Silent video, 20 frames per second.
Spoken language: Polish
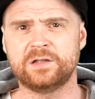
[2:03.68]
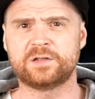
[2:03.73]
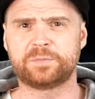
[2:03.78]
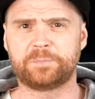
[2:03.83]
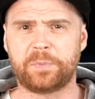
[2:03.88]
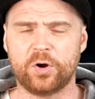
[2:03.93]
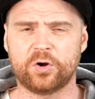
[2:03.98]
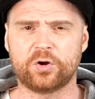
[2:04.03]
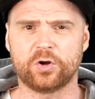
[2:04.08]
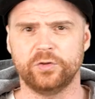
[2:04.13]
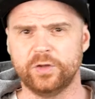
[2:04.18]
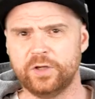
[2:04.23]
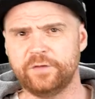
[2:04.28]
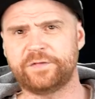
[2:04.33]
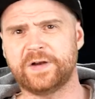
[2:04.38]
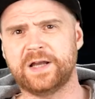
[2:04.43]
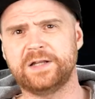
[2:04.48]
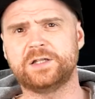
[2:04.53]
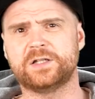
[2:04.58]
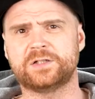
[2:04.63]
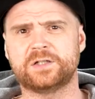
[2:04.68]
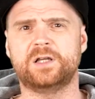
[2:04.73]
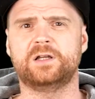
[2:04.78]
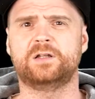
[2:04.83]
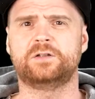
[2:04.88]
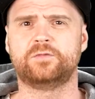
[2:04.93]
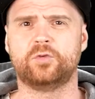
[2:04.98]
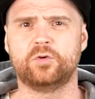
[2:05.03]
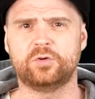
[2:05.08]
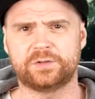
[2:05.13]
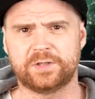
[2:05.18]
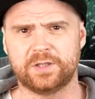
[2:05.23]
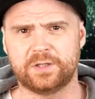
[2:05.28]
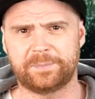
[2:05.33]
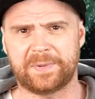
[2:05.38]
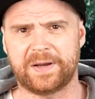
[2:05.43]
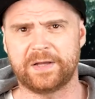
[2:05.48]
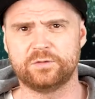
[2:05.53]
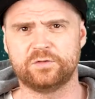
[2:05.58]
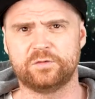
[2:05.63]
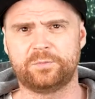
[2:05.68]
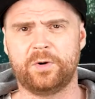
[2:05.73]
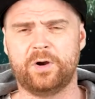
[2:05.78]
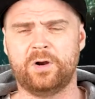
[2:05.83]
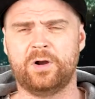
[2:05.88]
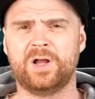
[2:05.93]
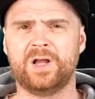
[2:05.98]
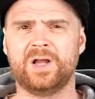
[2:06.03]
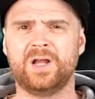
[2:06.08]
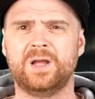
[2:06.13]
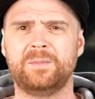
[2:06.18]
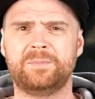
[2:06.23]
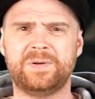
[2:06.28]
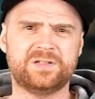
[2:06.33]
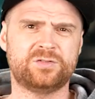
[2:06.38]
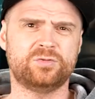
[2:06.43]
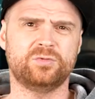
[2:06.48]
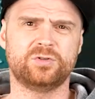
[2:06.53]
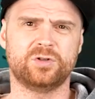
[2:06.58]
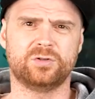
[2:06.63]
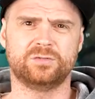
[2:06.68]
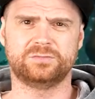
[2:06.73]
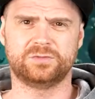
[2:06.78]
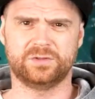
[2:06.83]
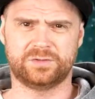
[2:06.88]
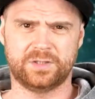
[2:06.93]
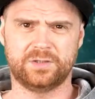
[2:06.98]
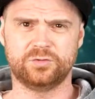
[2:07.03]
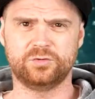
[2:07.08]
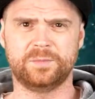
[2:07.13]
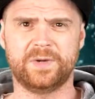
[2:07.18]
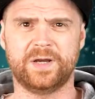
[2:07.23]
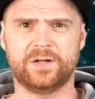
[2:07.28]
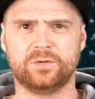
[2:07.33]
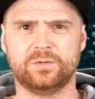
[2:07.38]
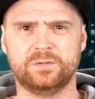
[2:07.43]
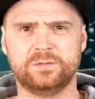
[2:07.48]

spoko. No i fajnie, że dwóch tych panów, bo pasują do tego numeru